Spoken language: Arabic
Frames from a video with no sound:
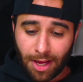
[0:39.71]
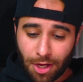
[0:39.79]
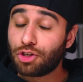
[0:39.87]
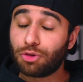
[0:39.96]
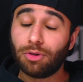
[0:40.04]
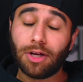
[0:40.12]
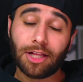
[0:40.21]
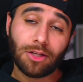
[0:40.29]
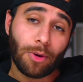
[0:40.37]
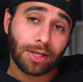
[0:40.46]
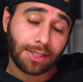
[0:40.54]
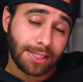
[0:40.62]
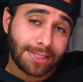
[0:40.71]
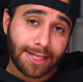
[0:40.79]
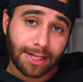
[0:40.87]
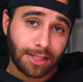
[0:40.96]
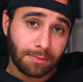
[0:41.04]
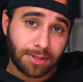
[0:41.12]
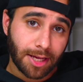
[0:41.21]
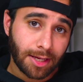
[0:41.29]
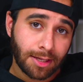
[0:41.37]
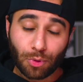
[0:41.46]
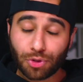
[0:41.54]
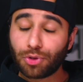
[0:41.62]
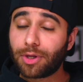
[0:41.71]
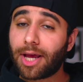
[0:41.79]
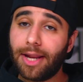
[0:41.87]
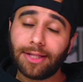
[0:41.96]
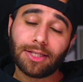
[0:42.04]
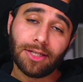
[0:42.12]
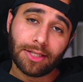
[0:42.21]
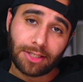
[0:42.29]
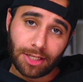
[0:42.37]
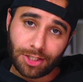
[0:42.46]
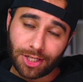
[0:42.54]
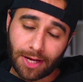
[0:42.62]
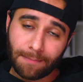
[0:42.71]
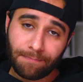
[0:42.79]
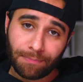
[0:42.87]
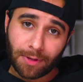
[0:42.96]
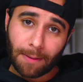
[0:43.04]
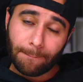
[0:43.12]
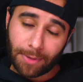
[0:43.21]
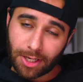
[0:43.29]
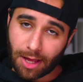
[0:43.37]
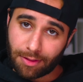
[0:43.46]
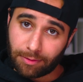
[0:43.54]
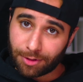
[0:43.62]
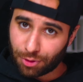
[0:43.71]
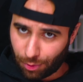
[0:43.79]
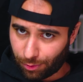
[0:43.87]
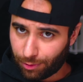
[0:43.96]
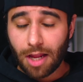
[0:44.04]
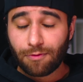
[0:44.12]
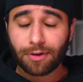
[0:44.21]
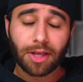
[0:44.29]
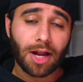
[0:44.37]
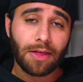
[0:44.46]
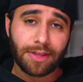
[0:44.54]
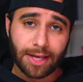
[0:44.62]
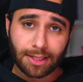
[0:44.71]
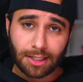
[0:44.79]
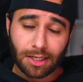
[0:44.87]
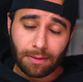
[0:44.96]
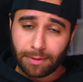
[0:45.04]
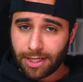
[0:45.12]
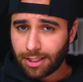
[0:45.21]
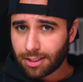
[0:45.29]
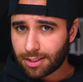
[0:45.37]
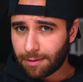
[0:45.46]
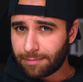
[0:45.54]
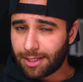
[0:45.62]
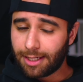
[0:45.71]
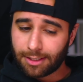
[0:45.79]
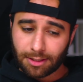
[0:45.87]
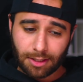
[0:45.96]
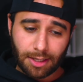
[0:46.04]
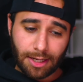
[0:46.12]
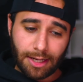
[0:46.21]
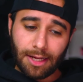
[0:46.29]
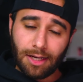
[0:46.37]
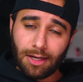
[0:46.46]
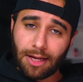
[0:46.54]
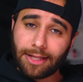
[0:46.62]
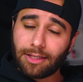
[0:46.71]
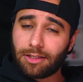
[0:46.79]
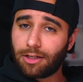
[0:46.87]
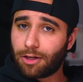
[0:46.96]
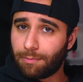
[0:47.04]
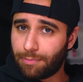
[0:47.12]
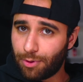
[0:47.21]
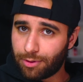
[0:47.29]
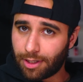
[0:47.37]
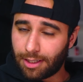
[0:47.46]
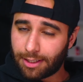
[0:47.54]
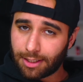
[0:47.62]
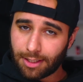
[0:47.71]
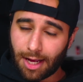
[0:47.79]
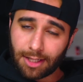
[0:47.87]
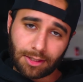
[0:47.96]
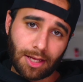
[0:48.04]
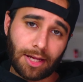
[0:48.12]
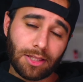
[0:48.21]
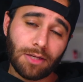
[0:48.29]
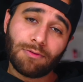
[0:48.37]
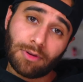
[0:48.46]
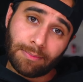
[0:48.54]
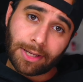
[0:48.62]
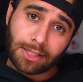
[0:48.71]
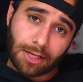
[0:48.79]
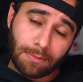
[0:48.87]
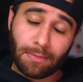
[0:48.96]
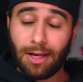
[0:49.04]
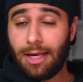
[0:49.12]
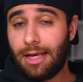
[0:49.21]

شنو الادوات اللي استخدمتها وشنو كانت النتيجه من هذا المشروع الفكره هذه جت لي لما جيت استبدلت الاديتنج كمبيوتر اللي كنت حاطه عندي في المكتب